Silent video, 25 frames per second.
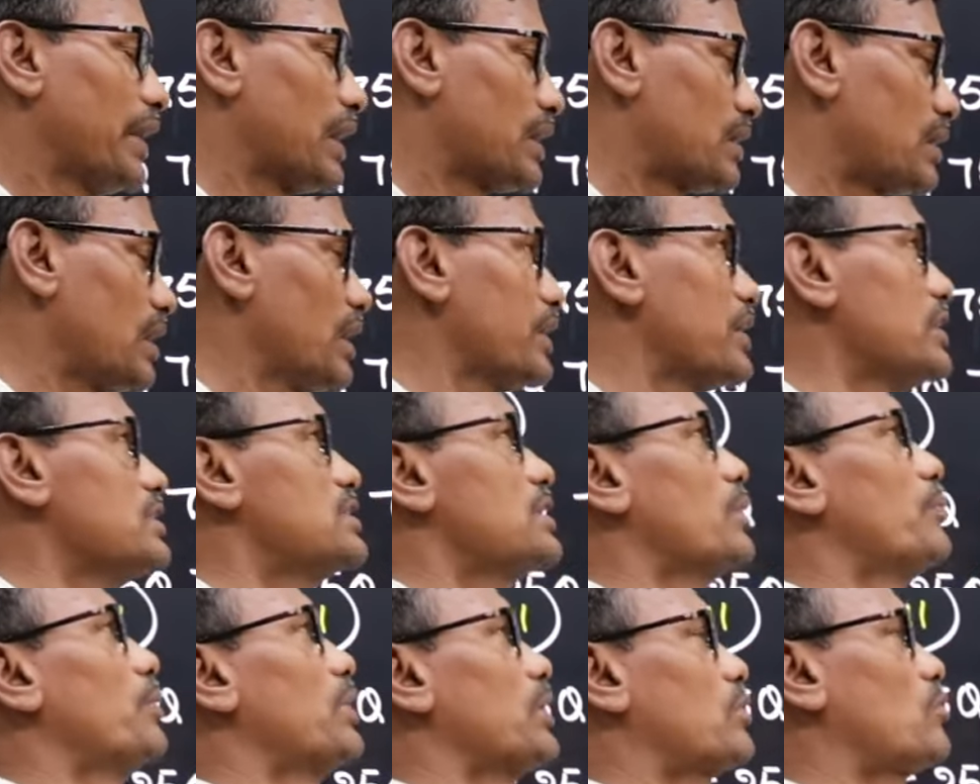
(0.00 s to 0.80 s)
ఎట్లా
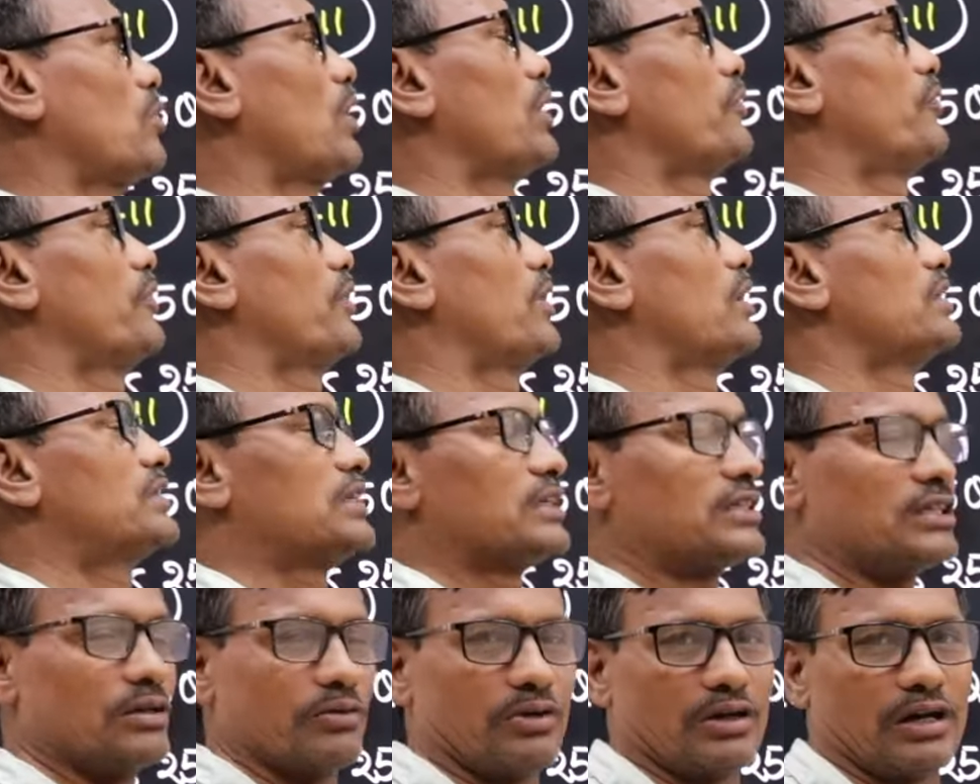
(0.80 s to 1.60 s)
ఈజీగా మనం క్వాలిఫై కాల్
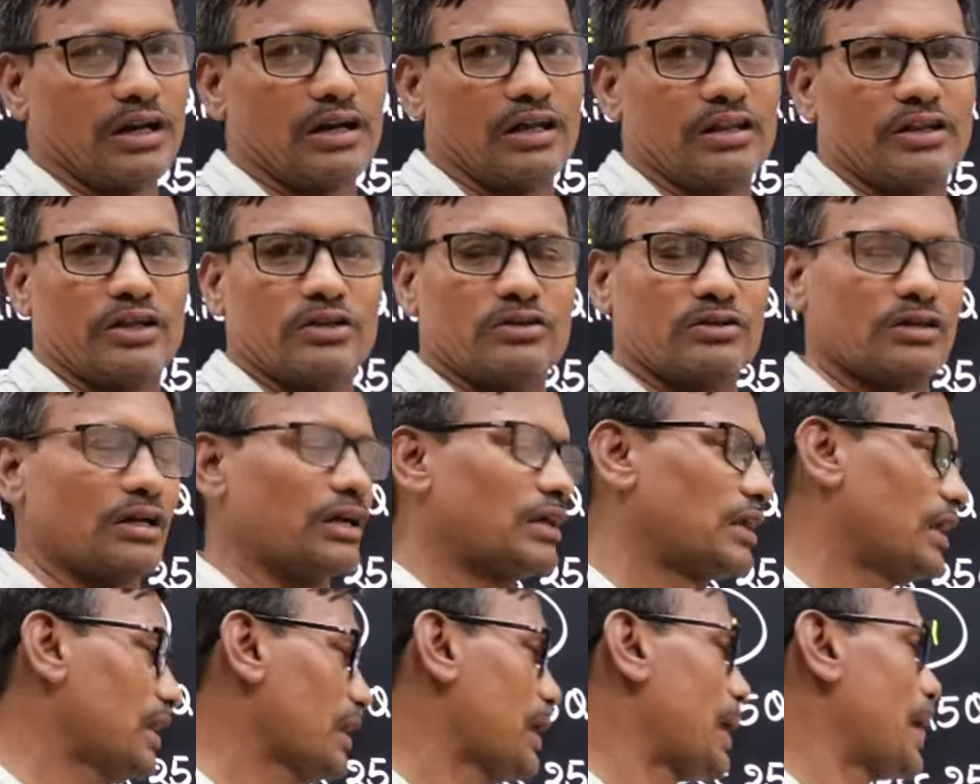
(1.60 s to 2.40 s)
చేసిన అనేది
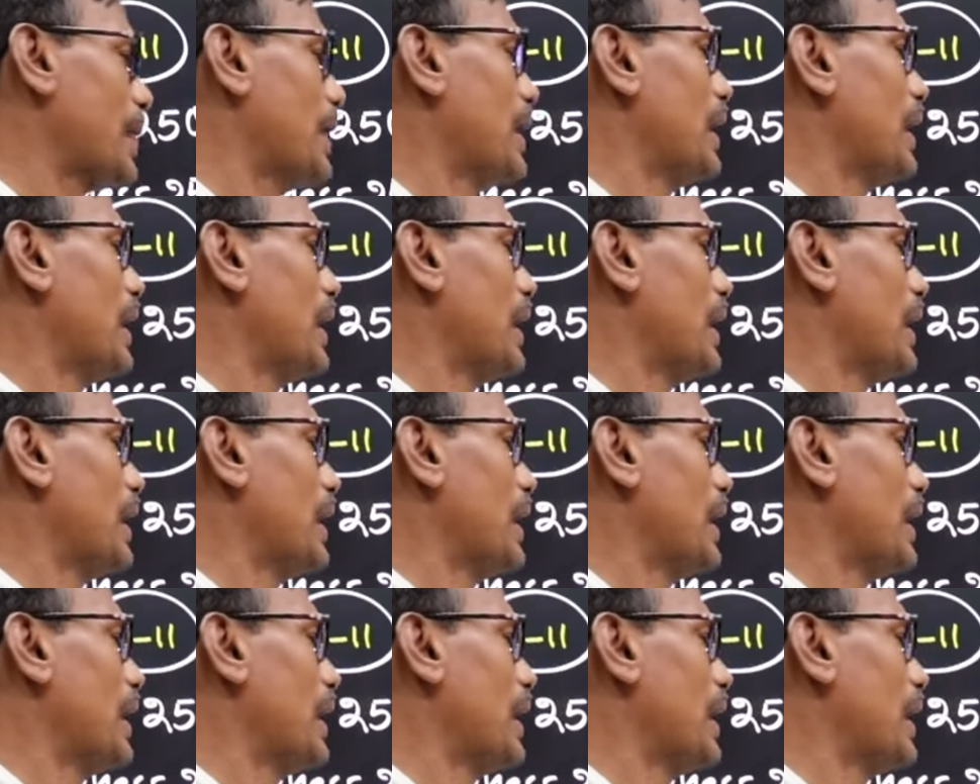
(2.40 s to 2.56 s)
ఎందుకంటే